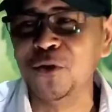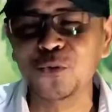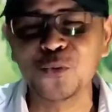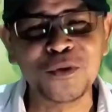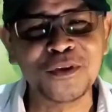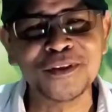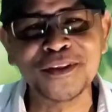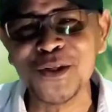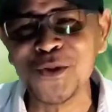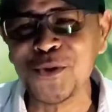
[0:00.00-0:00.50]

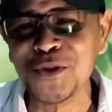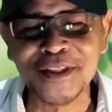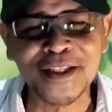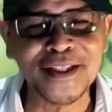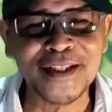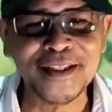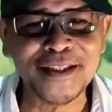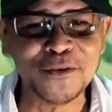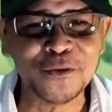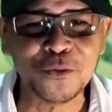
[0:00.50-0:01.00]
Jadi kalau untuk
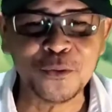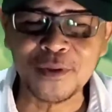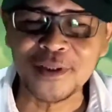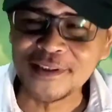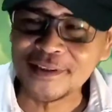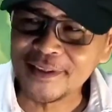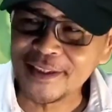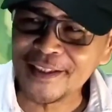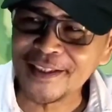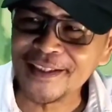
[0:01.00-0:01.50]
kerja-kerja ya,
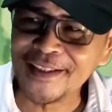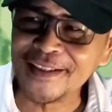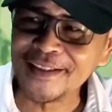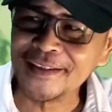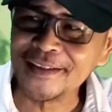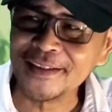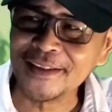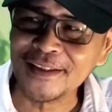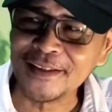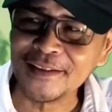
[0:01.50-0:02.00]
untuk
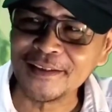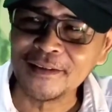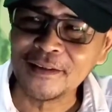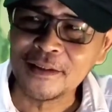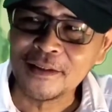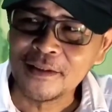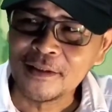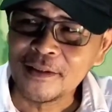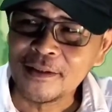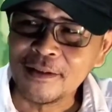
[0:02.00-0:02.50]
kerja
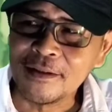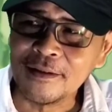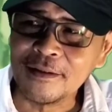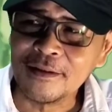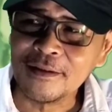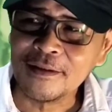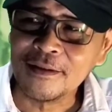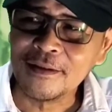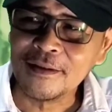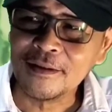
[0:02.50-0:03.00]
yang
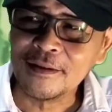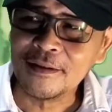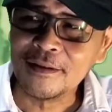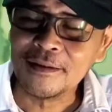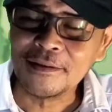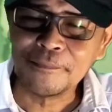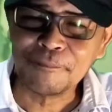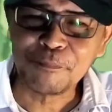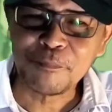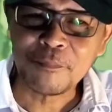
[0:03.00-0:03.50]

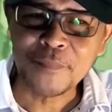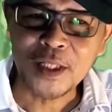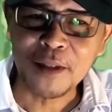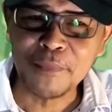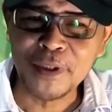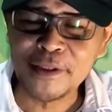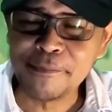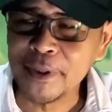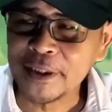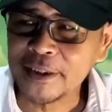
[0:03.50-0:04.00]
uh,
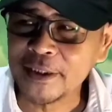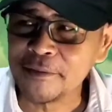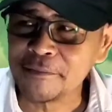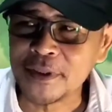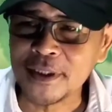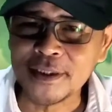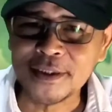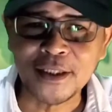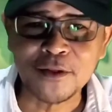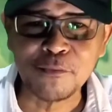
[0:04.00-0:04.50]

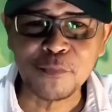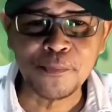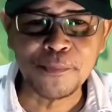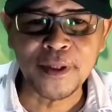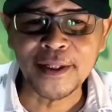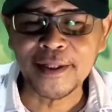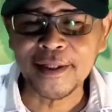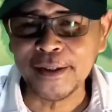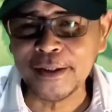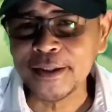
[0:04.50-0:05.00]
melibatkan
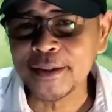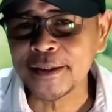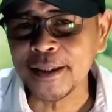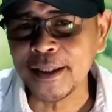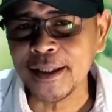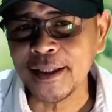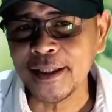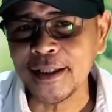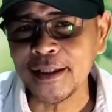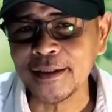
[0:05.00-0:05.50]
pekerjaan
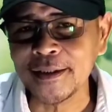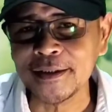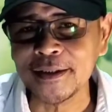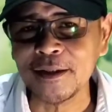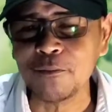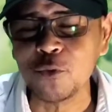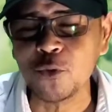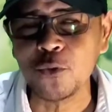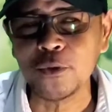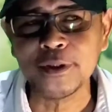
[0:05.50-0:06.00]

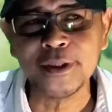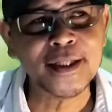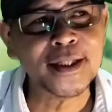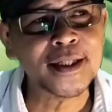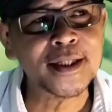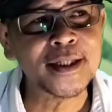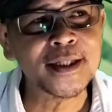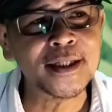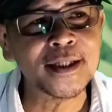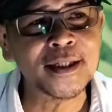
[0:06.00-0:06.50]
pengeditan, yang
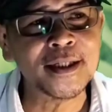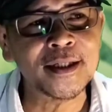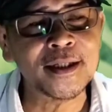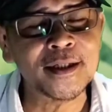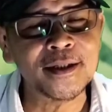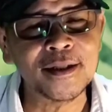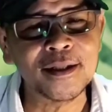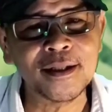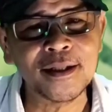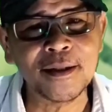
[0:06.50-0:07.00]

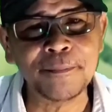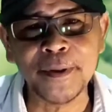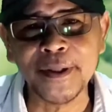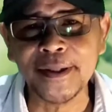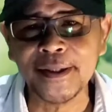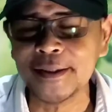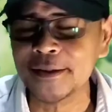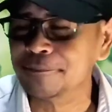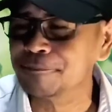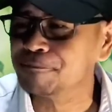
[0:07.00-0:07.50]
pokoknya
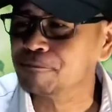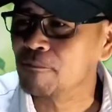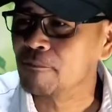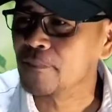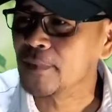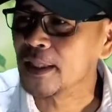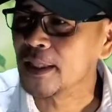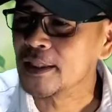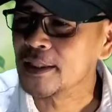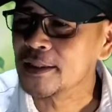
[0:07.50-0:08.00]
uh, apa ya,